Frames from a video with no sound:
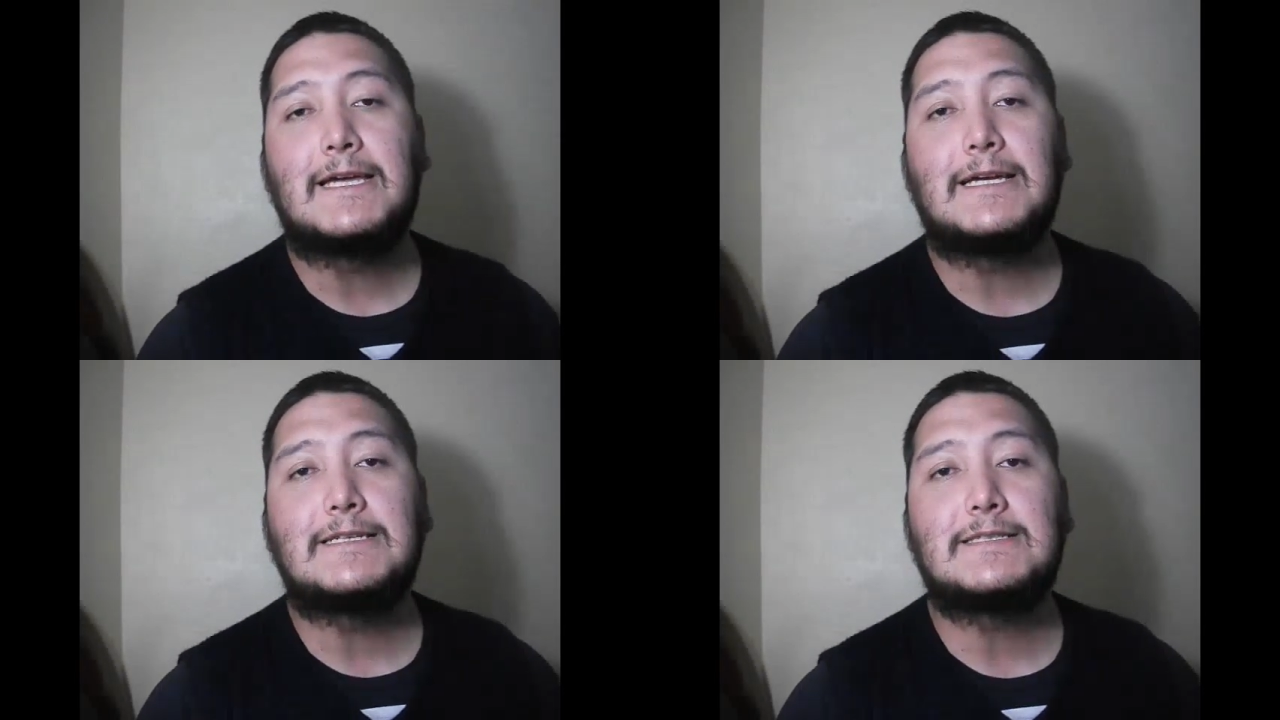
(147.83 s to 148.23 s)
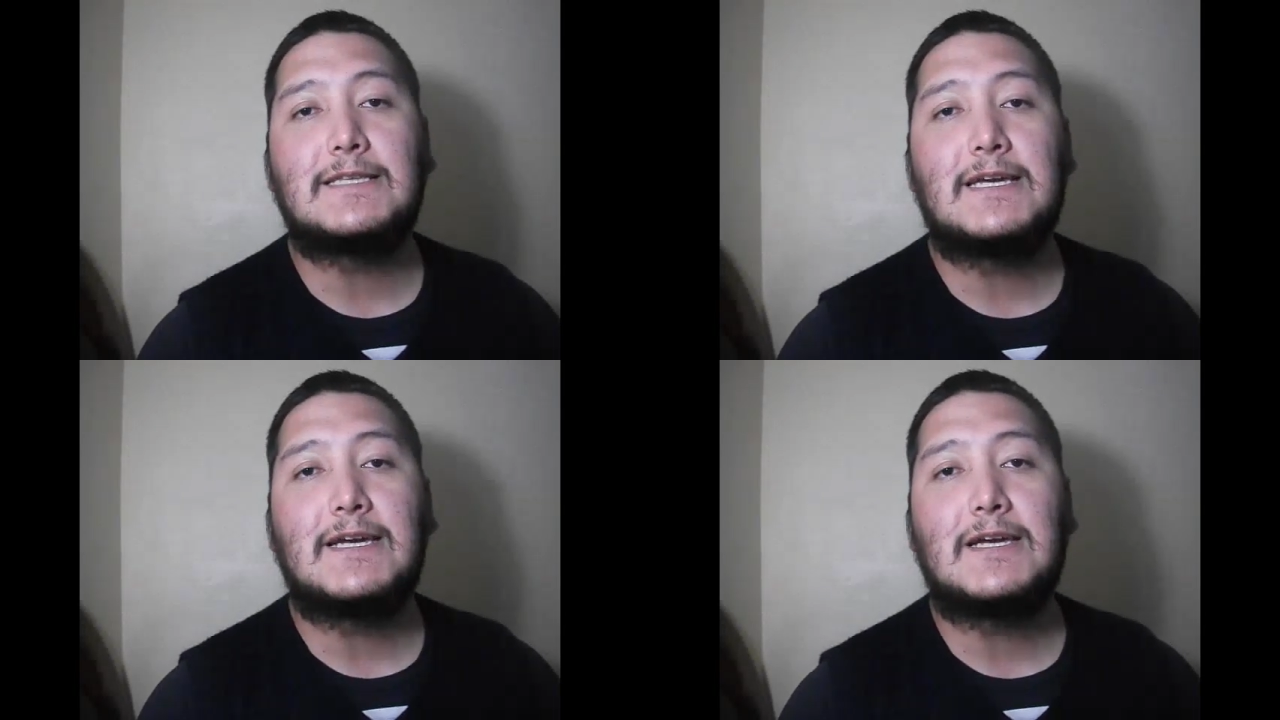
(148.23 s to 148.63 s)

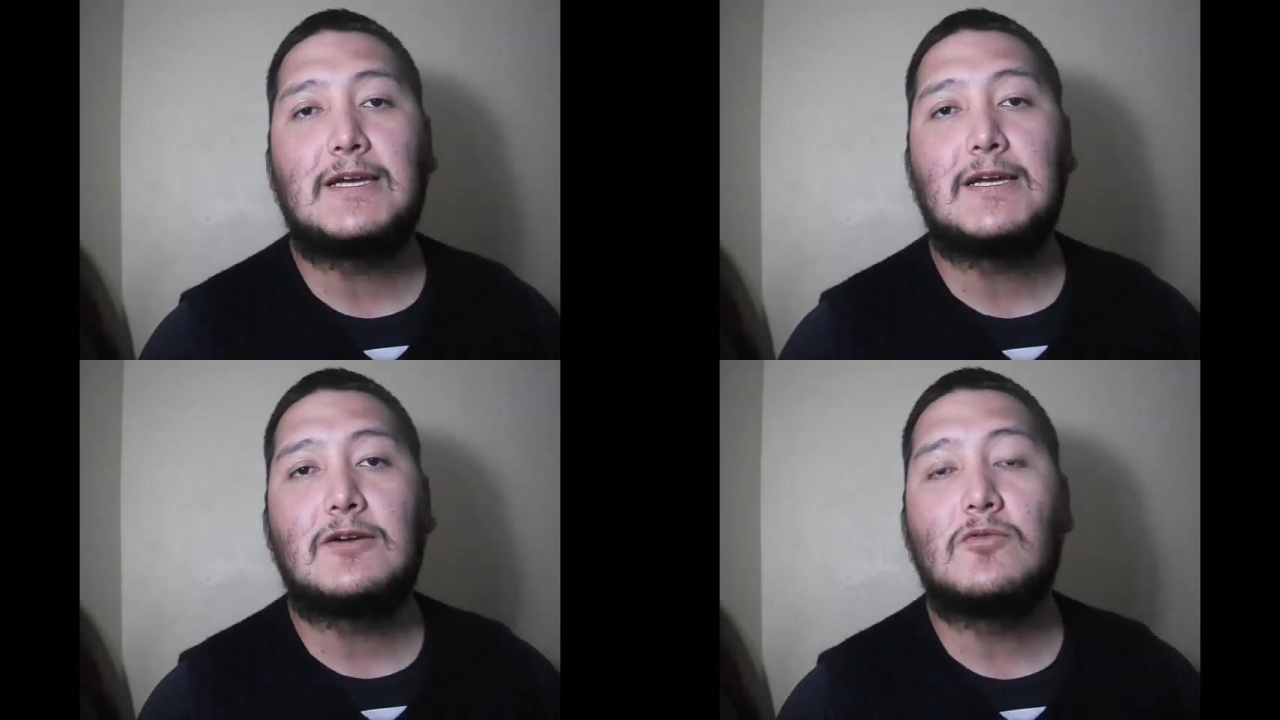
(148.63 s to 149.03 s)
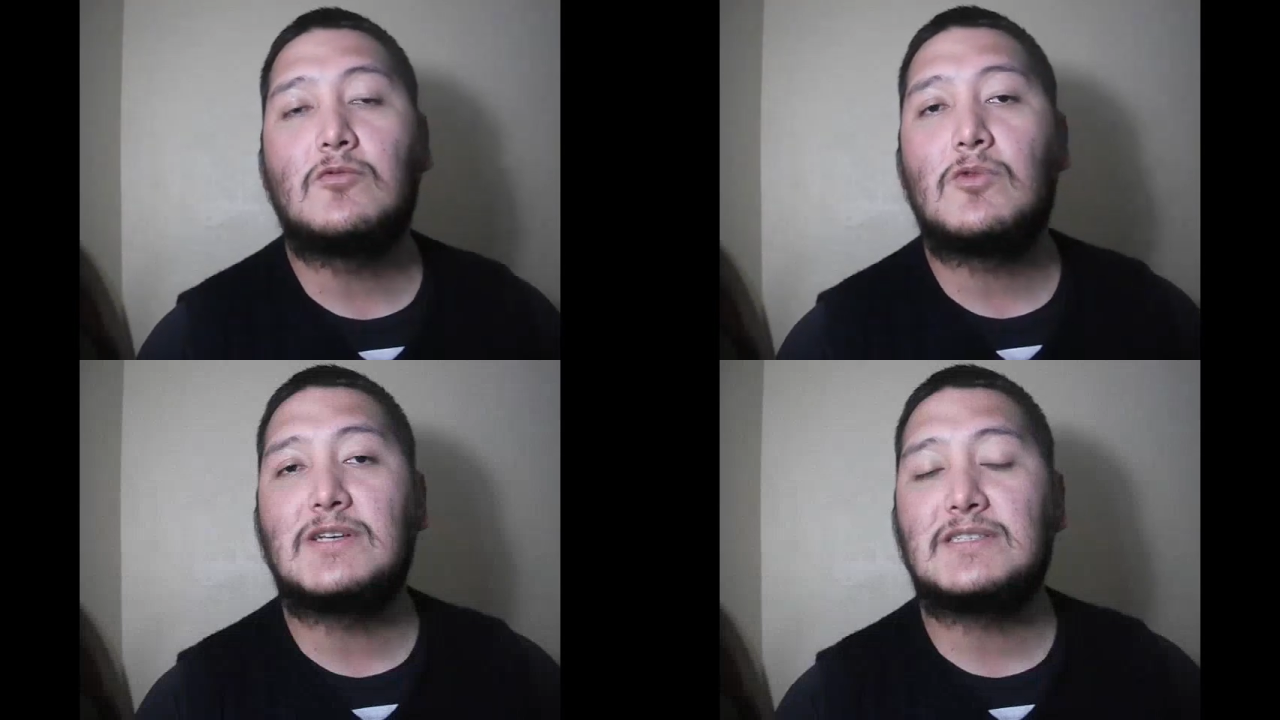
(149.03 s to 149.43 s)
este
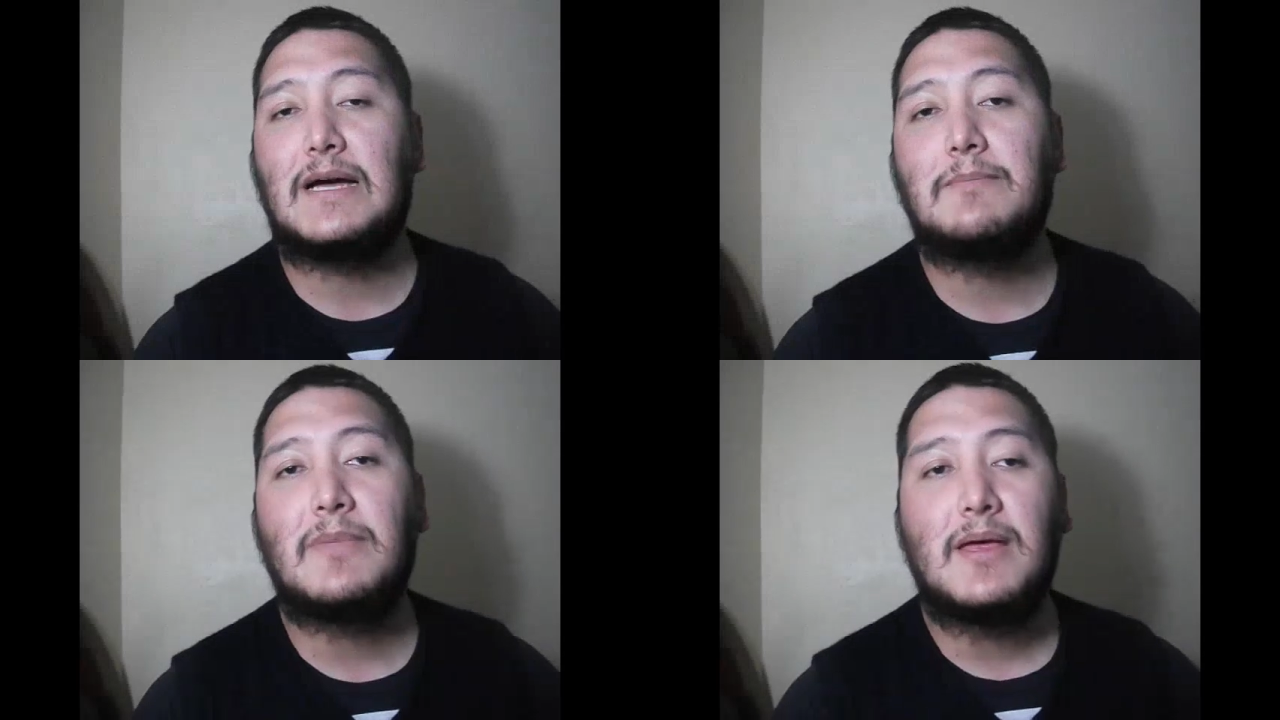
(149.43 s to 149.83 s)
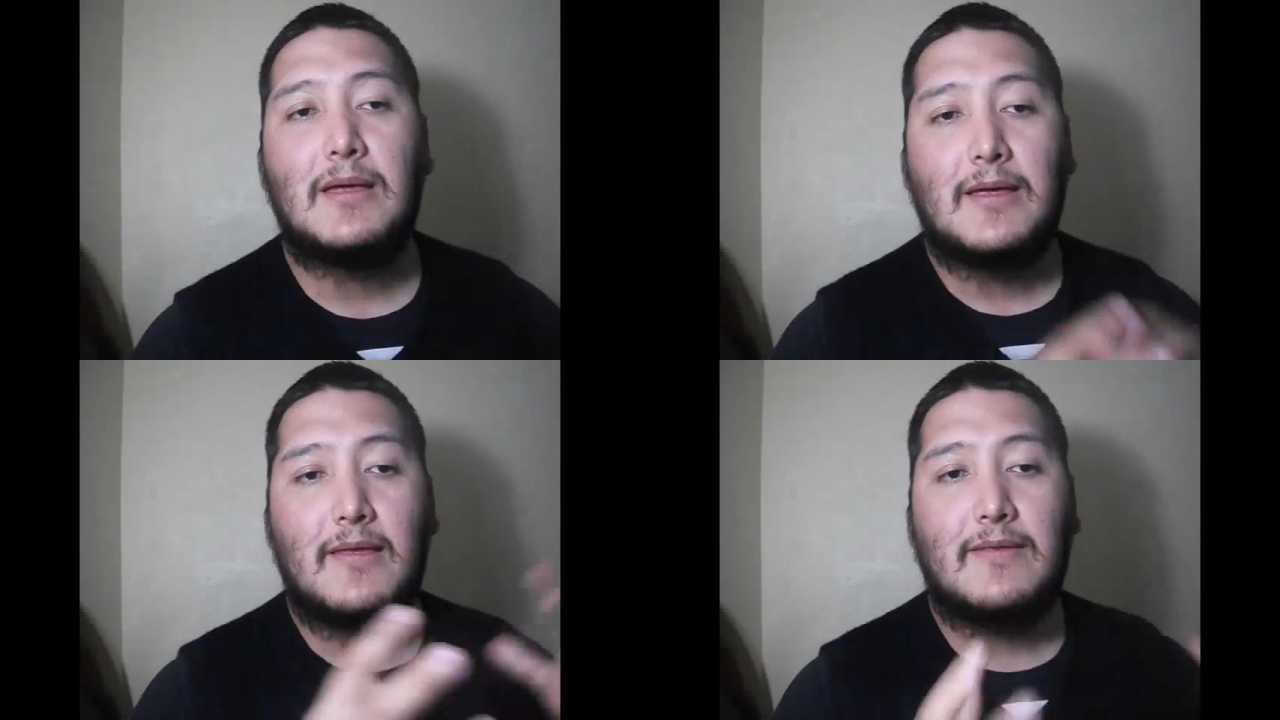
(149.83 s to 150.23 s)
un WhatsApp
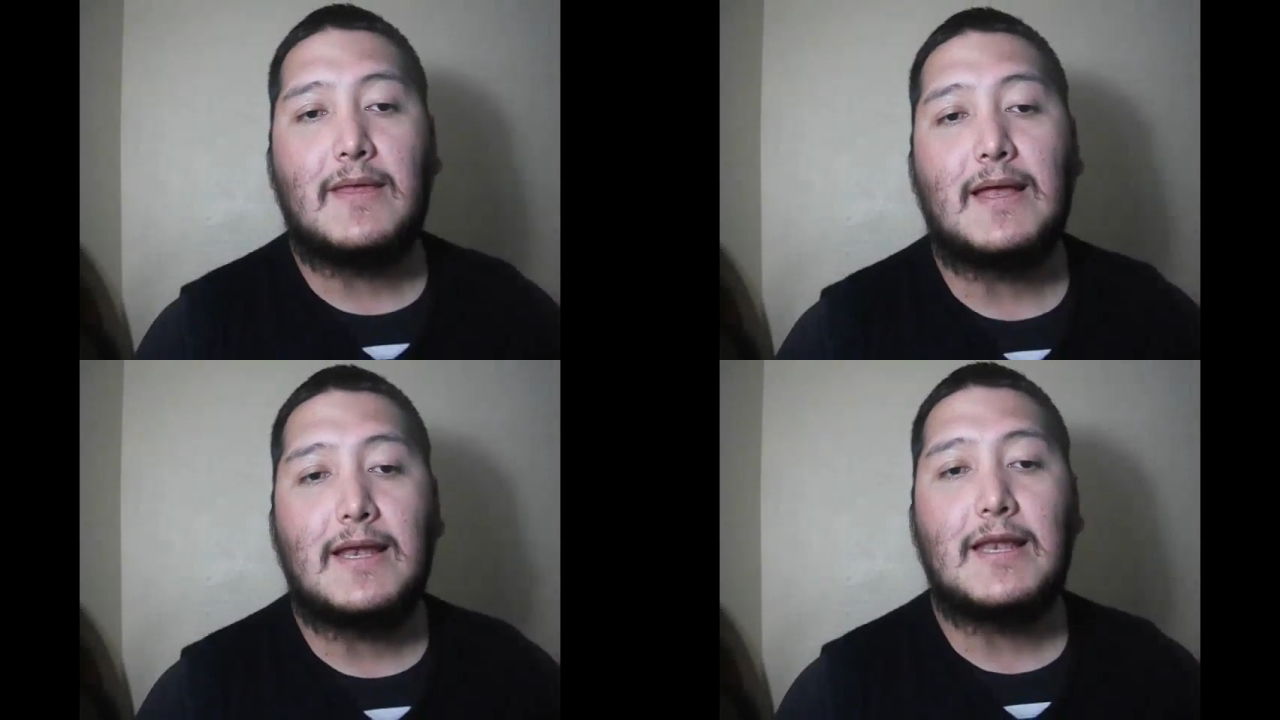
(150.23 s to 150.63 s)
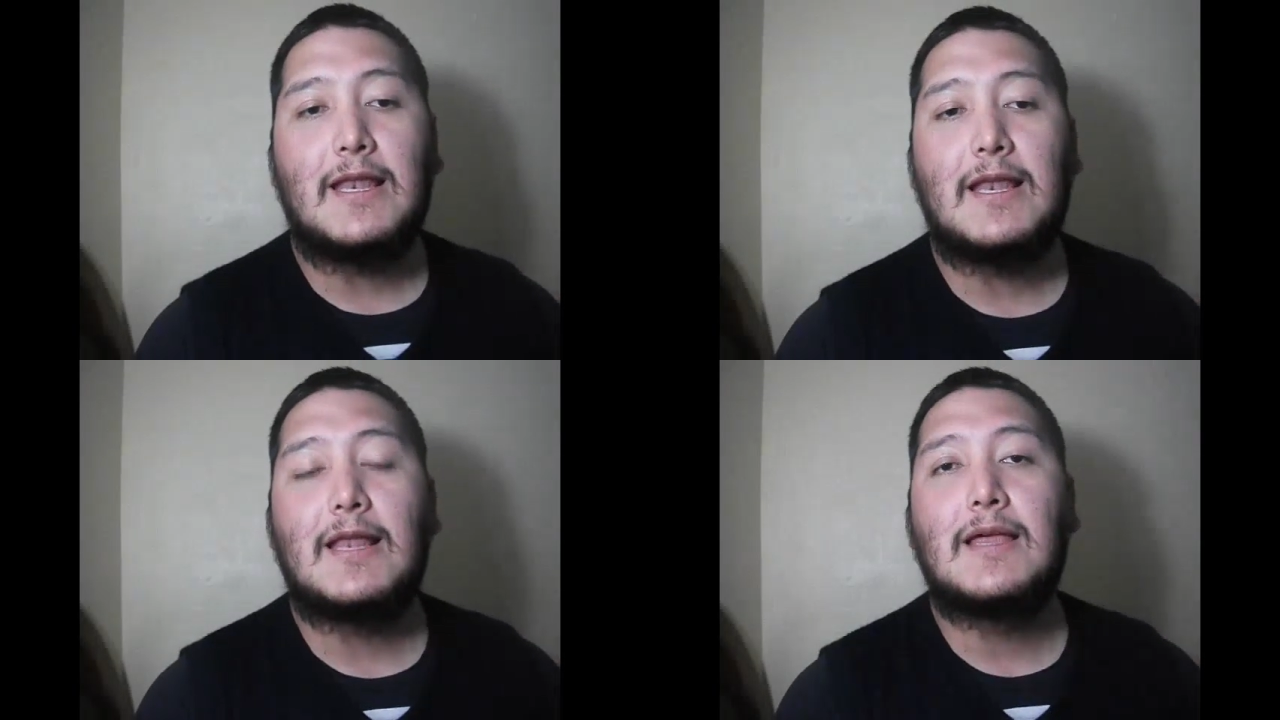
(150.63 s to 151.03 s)

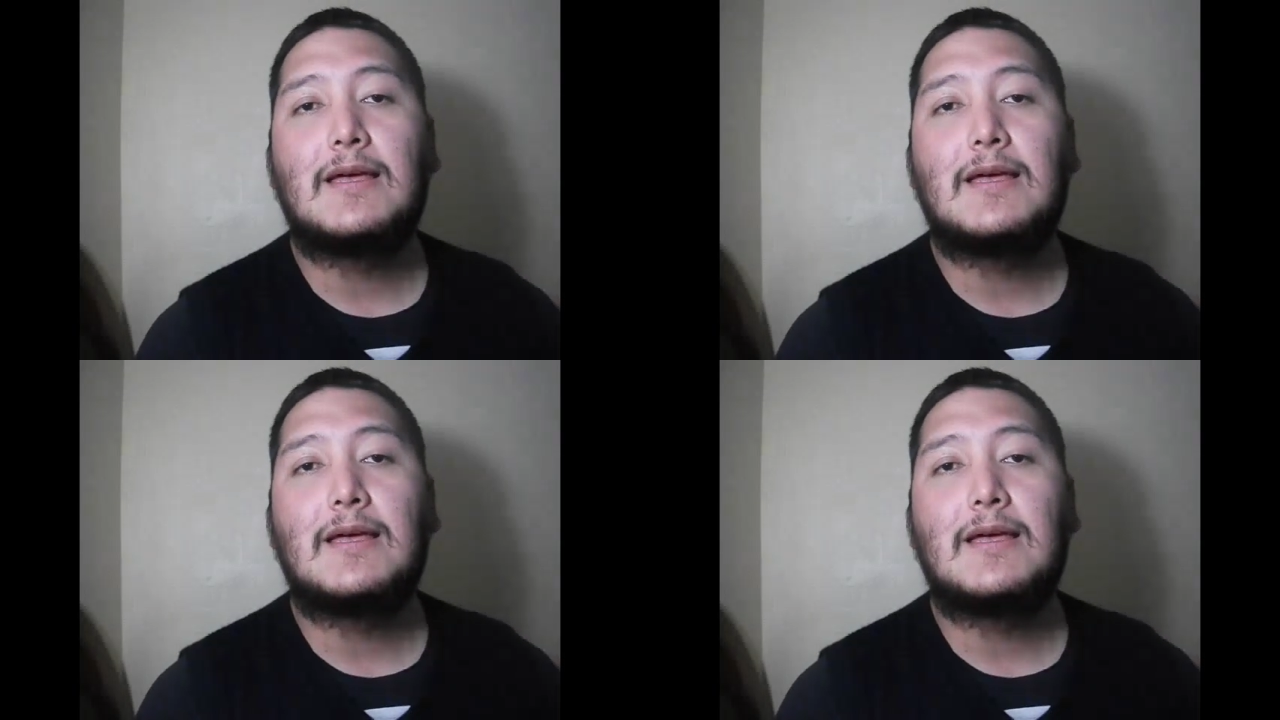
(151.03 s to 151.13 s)
de